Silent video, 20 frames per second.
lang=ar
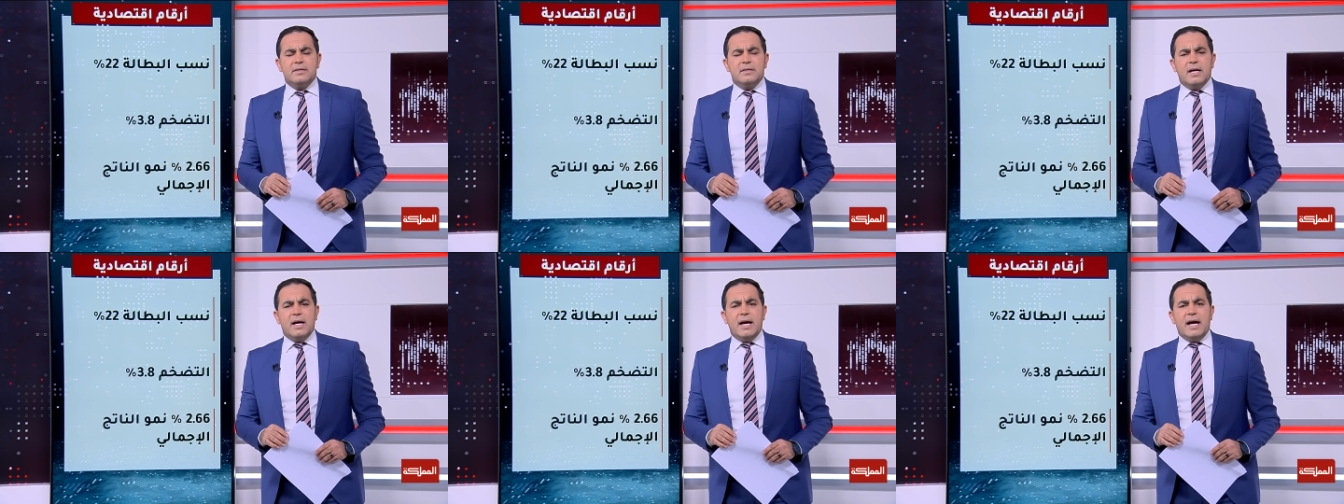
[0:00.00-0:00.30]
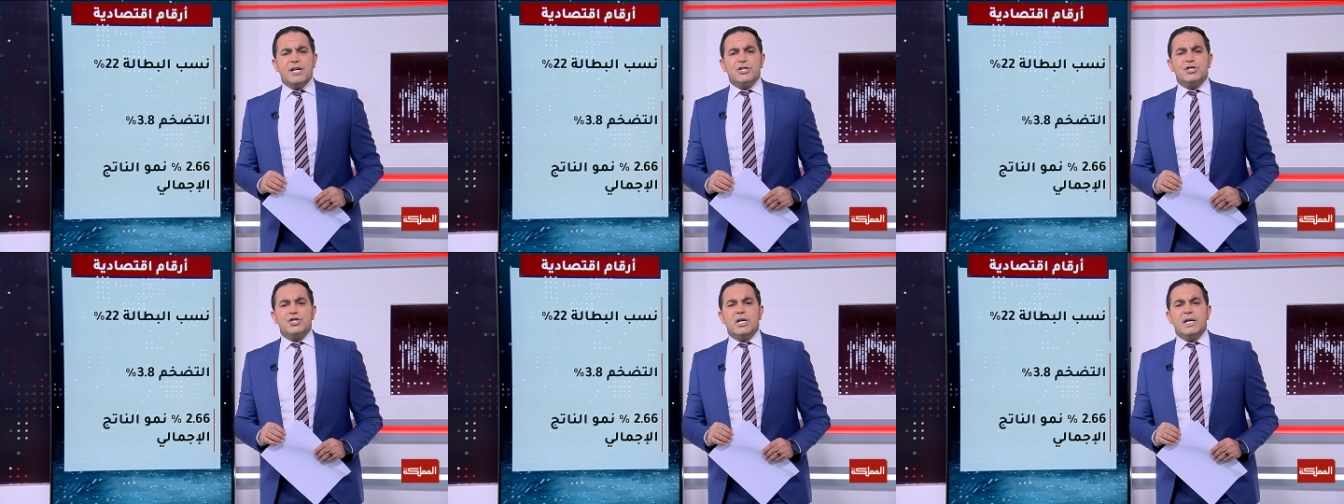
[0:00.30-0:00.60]

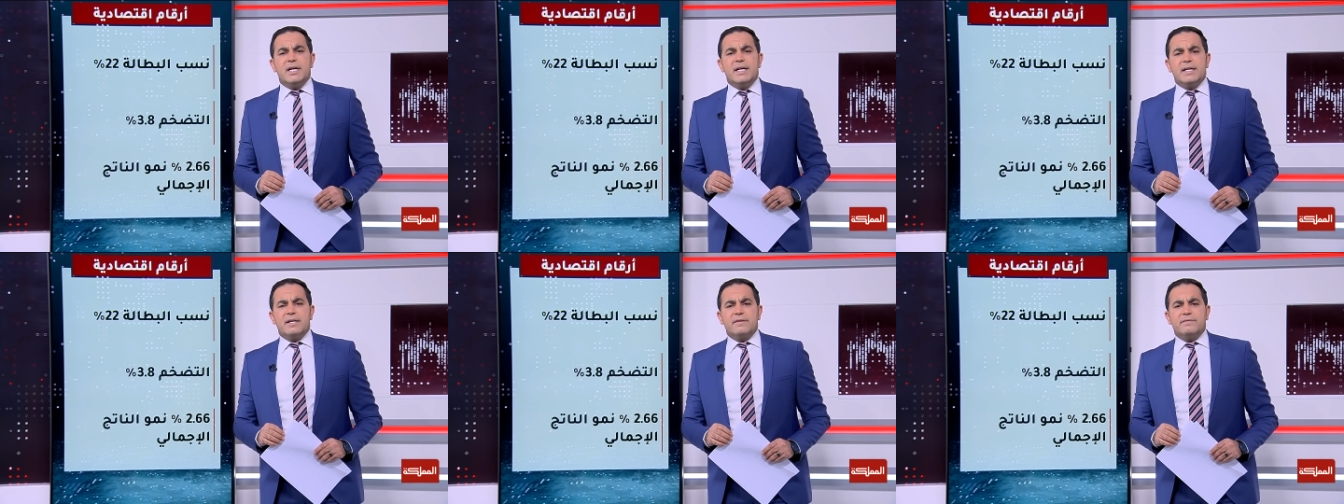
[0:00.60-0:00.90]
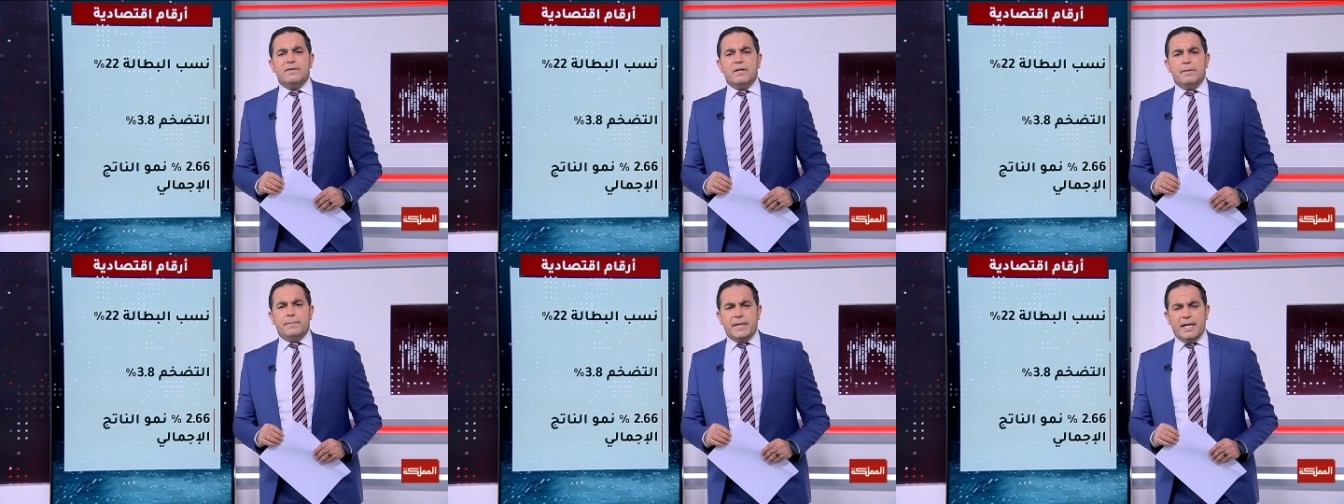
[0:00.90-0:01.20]
أعشار
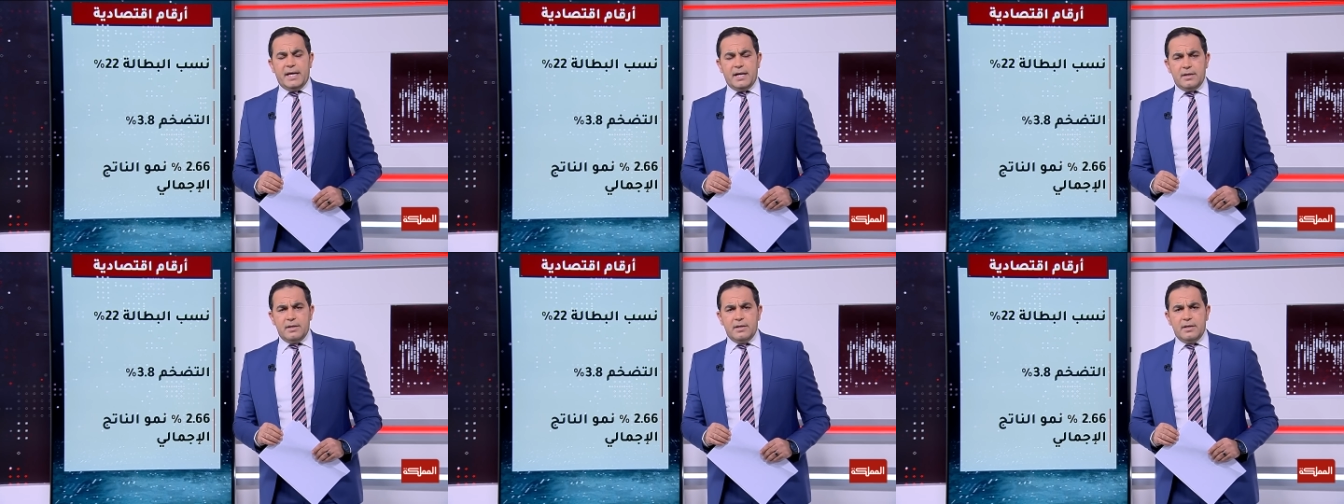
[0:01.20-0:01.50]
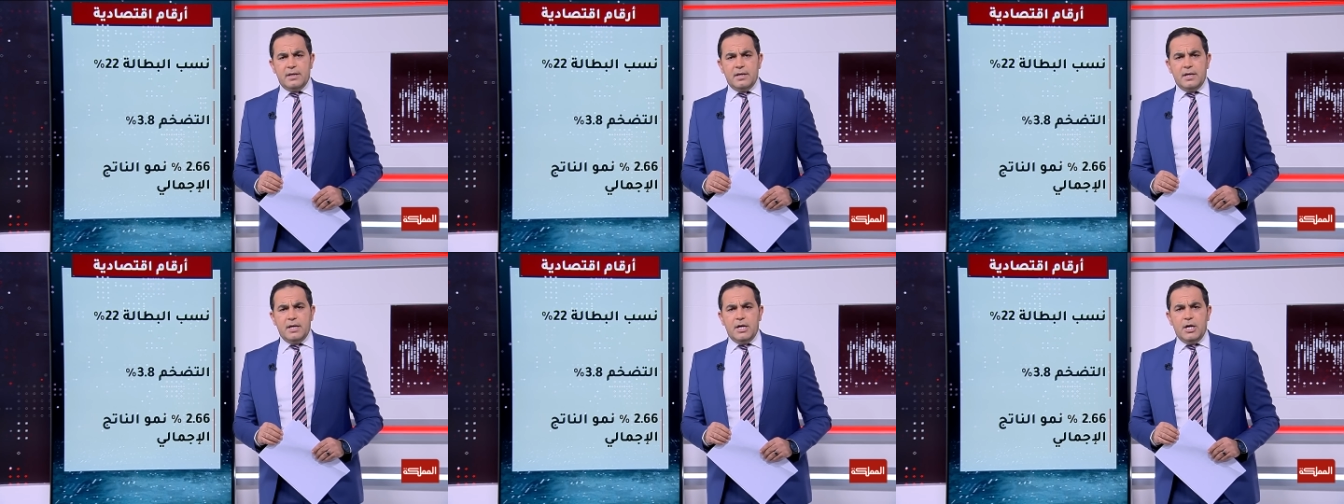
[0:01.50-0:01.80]
في المئة
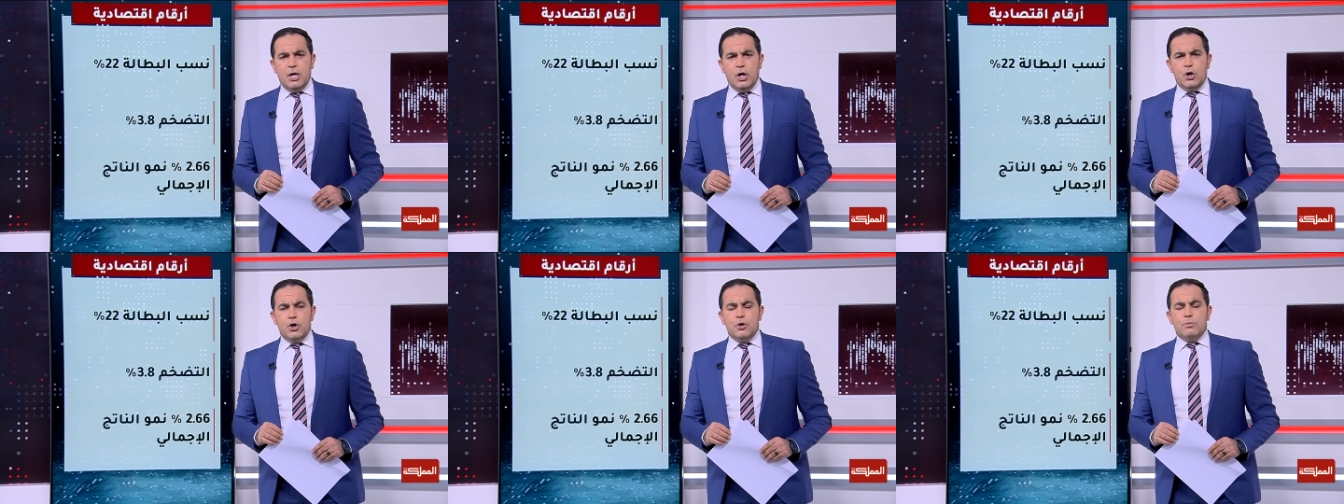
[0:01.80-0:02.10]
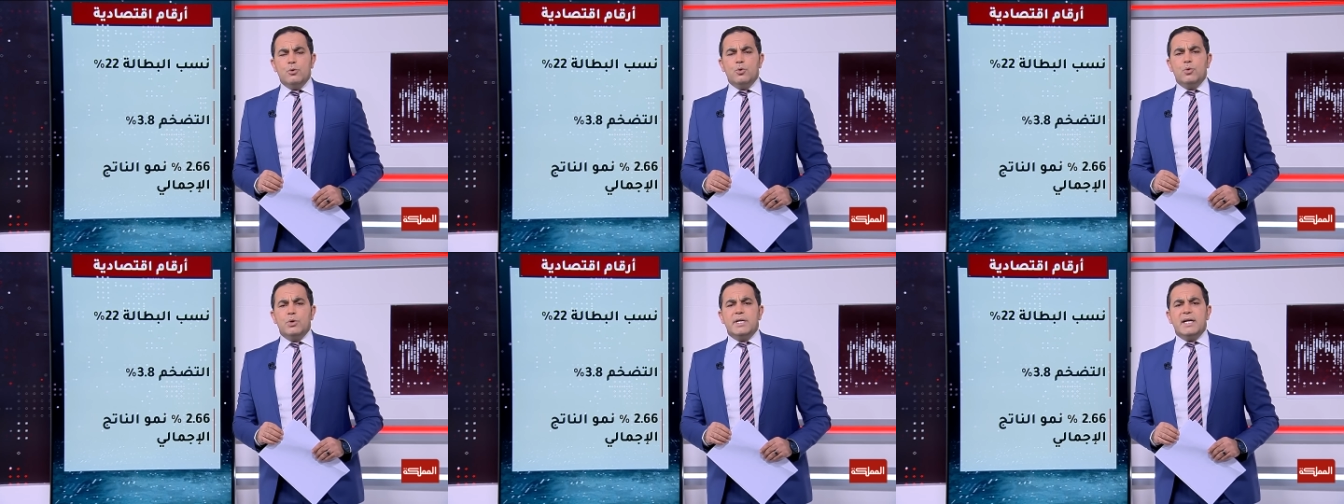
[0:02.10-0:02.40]
نمو